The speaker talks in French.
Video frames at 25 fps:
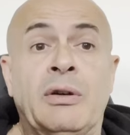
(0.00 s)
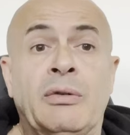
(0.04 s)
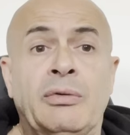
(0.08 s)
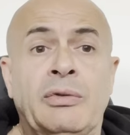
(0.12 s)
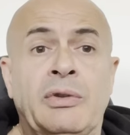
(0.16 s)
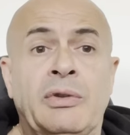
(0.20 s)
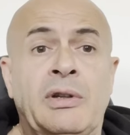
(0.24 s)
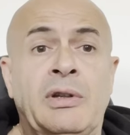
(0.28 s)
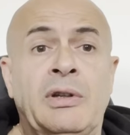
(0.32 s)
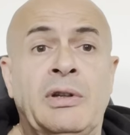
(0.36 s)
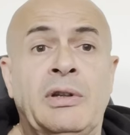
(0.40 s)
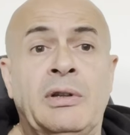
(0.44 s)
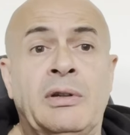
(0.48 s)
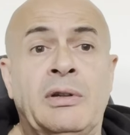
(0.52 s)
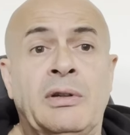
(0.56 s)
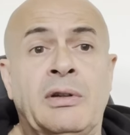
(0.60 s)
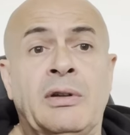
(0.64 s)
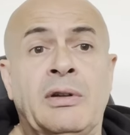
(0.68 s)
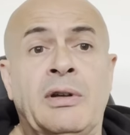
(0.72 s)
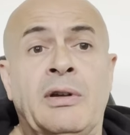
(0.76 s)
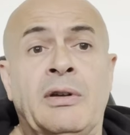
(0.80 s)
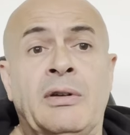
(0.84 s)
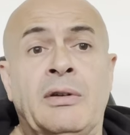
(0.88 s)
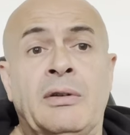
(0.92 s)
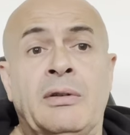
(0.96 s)
Vous avez
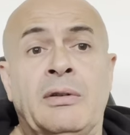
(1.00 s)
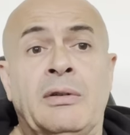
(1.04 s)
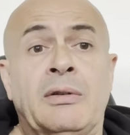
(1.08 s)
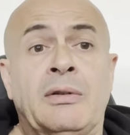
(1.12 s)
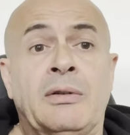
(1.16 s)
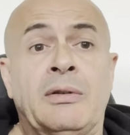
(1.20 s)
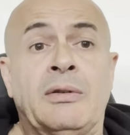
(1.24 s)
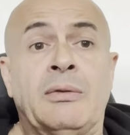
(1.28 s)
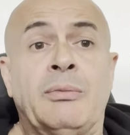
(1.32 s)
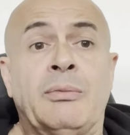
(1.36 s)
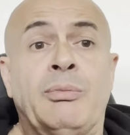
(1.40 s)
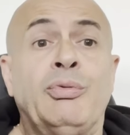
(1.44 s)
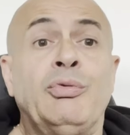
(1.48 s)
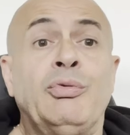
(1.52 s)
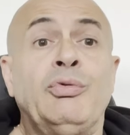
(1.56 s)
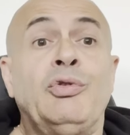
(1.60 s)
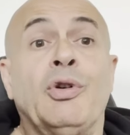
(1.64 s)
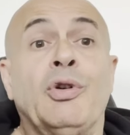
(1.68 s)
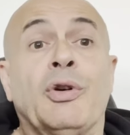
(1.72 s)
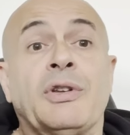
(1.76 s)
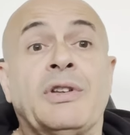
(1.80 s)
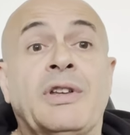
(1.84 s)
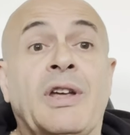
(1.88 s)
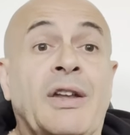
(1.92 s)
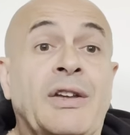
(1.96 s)

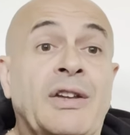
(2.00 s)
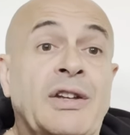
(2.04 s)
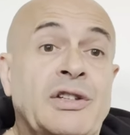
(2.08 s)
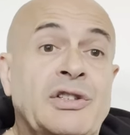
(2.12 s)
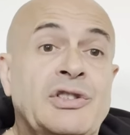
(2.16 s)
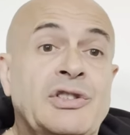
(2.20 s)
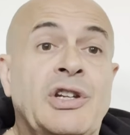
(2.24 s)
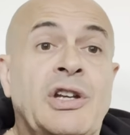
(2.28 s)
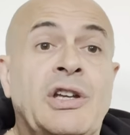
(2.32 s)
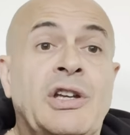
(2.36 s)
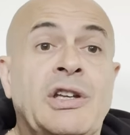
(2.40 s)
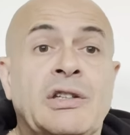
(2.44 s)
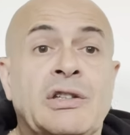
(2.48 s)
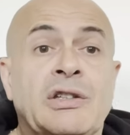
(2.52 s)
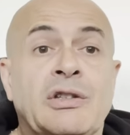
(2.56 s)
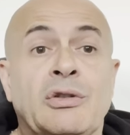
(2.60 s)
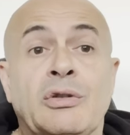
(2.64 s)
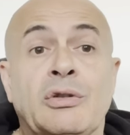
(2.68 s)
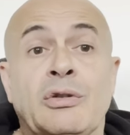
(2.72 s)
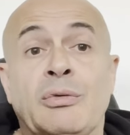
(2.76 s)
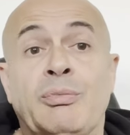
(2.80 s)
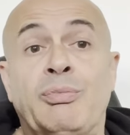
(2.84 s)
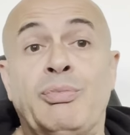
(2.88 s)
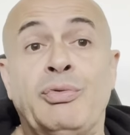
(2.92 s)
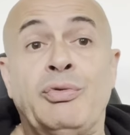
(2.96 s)
plusieurs carnets de chèques,
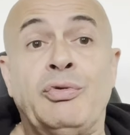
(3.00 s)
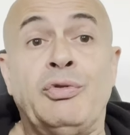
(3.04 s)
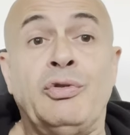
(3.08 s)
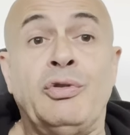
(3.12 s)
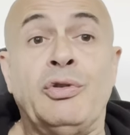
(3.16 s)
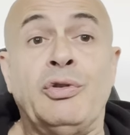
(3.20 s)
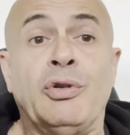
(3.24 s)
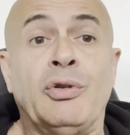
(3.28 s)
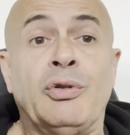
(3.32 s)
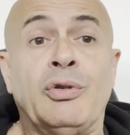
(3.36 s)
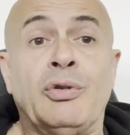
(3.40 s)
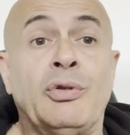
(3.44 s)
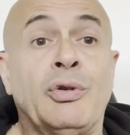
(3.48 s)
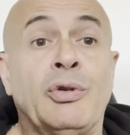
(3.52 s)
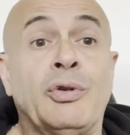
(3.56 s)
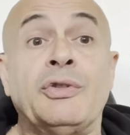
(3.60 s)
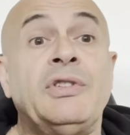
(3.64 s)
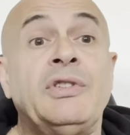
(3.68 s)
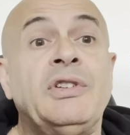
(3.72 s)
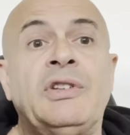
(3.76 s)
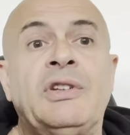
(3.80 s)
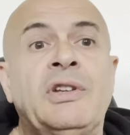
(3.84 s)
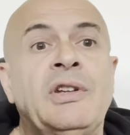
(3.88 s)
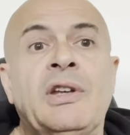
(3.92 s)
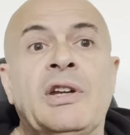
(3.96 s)
plusieurs
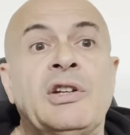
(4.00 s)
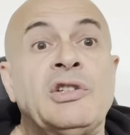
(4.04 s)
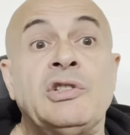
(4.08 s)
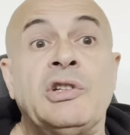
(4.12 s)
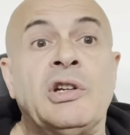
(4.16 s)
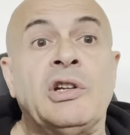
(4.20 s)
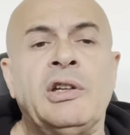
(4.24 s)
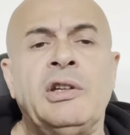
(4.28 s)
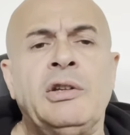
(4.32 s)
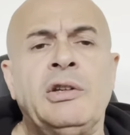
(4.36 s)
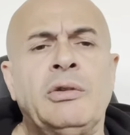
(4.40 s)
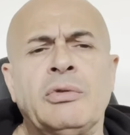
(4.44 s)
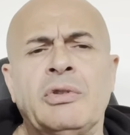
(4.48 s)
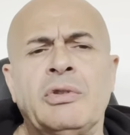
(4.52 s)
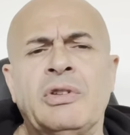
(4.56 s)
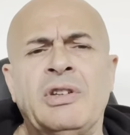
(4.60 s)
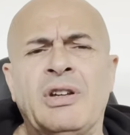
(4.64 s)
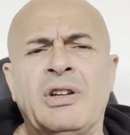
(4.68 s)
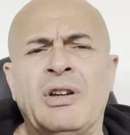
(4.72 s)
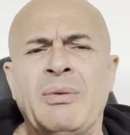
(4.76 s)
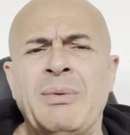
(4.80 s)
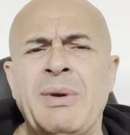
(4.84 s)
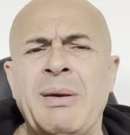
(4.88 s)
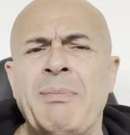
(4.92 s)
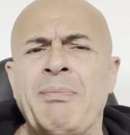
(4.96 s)
entités à gérer. Donc, c'est
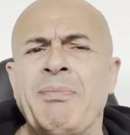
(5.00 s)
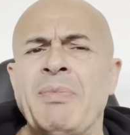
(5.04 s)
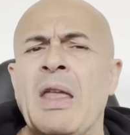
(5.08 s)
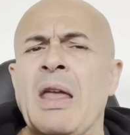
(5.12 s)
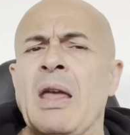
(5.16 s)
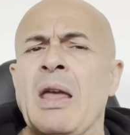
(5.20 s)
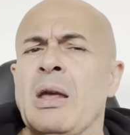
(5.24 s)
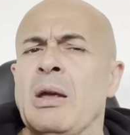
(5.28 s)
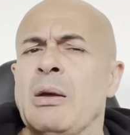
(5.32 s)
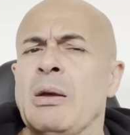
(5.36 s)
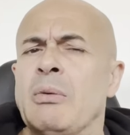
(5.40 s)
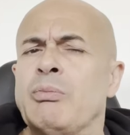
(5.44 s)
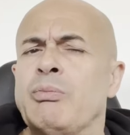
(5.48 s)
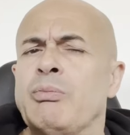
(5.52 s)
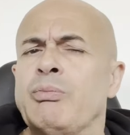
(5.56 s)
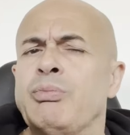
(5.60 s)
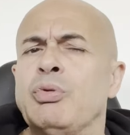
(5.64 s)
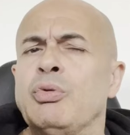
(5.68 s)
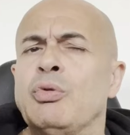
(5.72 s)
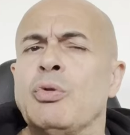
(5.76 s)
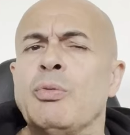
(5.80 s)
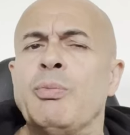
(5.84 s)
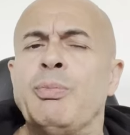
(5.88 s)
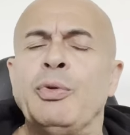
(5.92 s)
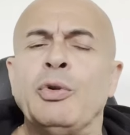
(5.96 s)
quand même
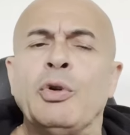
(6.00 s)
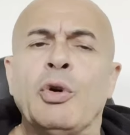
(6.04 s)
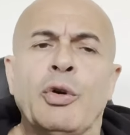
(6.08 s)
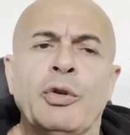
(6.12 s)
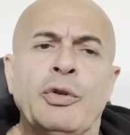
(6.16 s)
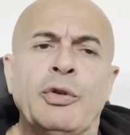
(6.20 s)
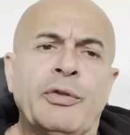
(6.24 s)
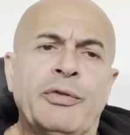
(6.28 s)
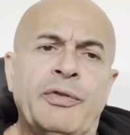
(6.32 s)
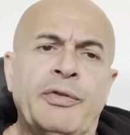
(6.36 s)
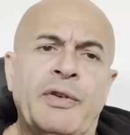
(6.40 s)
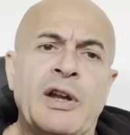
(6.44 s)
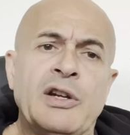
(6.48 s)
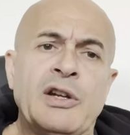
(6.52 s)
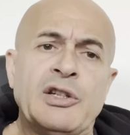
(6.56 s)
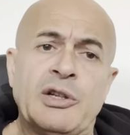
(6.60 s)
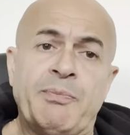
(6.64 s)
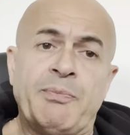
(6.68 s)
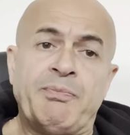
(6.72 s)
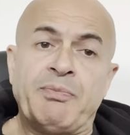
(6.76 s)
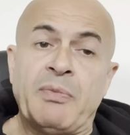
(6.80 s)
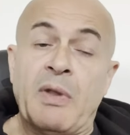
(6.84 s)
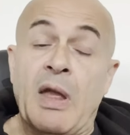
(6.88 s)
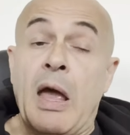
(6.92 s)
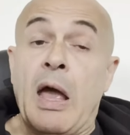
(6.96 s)
beaucoup plus chronophage,
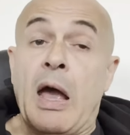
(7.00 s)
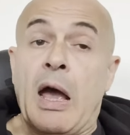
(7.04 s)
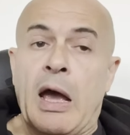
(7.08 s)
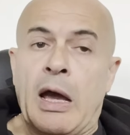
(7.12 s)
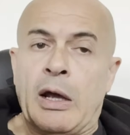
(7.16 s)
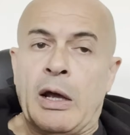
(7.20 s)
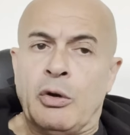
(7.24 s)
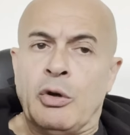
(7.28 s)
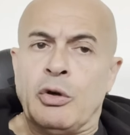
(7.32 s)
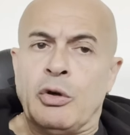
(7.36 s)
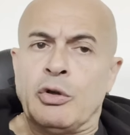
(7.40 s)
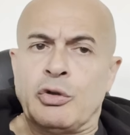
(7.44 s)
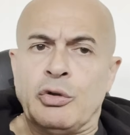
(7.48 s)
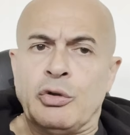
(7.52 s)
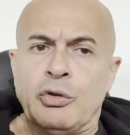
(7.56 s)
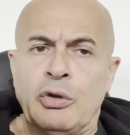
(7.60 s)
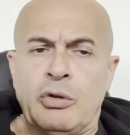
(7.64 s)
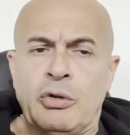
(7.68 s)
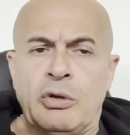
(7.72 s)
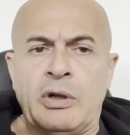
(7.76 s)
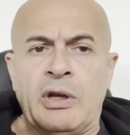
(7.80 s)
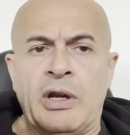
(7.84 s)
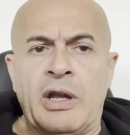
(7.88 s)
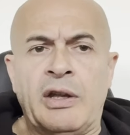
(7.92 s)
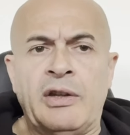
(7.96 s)
alors
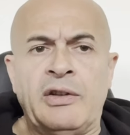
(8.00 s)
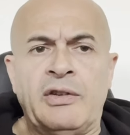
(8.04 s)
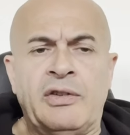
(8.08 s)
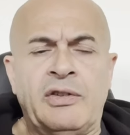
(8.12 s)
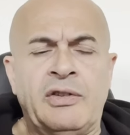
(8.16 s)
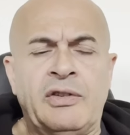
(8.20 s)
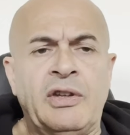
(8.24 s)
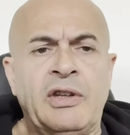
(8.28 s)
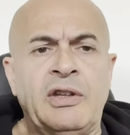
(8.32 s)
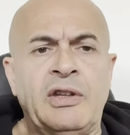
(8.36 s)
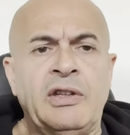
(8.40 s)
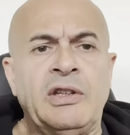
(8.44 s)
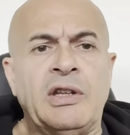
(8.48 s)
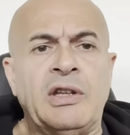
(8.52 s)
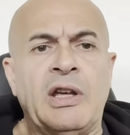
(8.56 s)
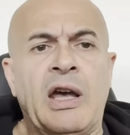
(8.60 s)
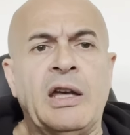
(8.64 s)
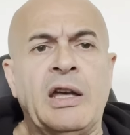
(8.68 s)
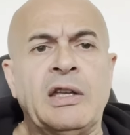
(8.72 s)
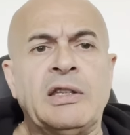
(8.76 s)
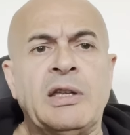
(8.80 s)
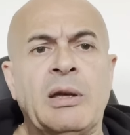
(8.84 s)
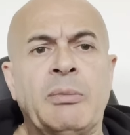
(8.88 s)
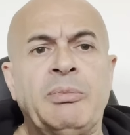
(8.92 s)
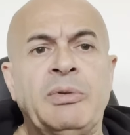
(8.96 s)
que la SCI
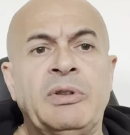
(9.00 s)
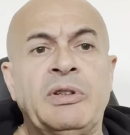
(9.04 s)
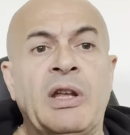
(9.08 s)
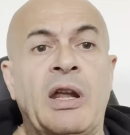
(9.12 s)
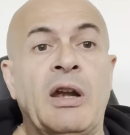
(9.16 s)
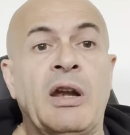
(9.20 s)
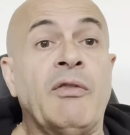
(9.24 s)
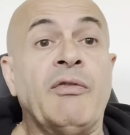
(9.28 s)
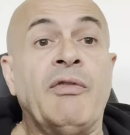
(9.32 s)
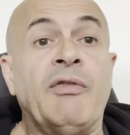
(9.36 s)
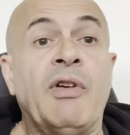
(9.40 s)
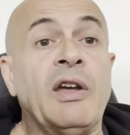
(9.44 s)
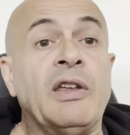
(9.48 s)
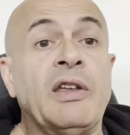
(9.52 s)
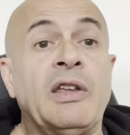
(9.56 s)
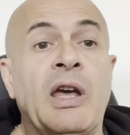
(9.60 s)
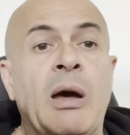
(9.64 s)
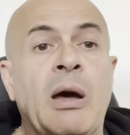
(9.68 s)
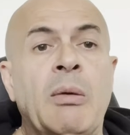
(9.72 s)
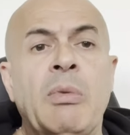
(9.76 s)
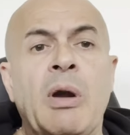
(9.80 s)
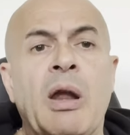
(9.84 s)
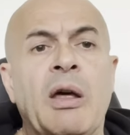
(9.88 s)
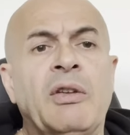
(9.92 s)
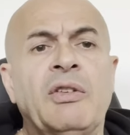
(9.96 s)
à capital
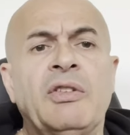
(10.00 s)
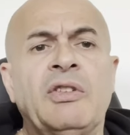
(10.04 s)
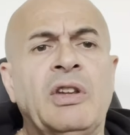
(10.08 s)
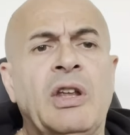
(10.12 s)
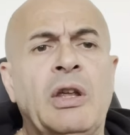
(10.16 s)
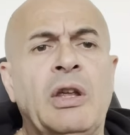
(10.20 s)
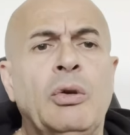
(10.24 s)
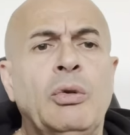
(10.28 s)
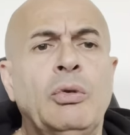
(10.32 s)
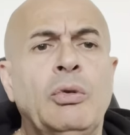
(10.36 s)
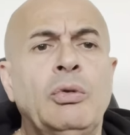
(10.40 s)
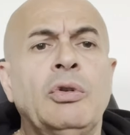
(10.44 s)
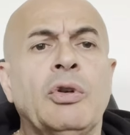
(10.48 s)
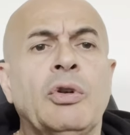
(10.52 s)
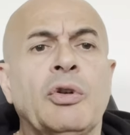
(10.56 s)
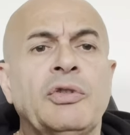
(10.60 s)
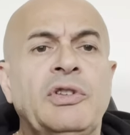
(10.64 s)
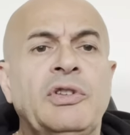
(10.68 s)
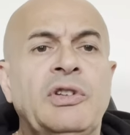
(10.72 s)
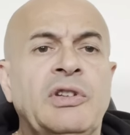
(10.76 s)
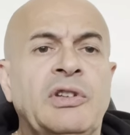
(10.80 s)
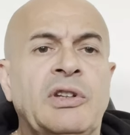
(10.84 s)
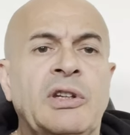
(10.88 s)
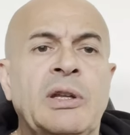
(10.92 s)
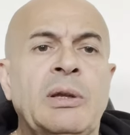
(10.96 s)
variable, c'est une
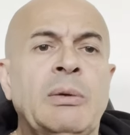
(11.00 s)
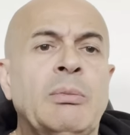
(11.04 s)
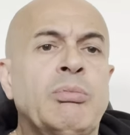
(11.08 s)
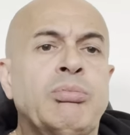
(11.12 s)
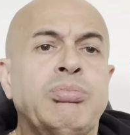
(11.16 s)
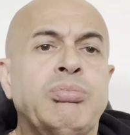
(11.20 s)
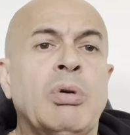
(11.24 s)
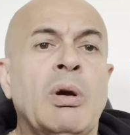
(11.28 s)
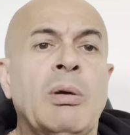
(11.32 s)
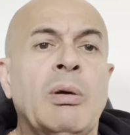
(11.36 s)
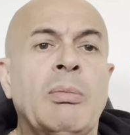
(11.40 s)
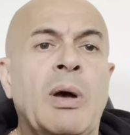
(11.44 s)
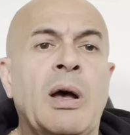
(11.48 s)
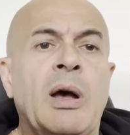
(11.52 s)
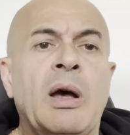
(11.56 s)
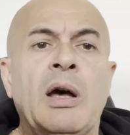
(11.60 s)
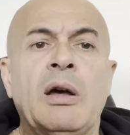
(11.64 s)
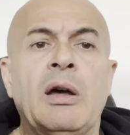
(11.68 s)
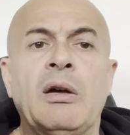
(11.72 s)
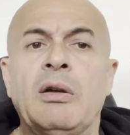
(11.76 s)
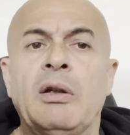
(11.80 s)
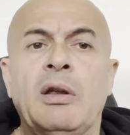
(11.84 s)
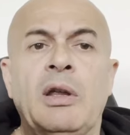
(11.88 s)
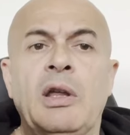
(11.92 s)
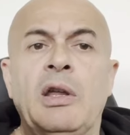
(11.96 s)
entité, point
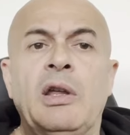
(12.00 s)
barre.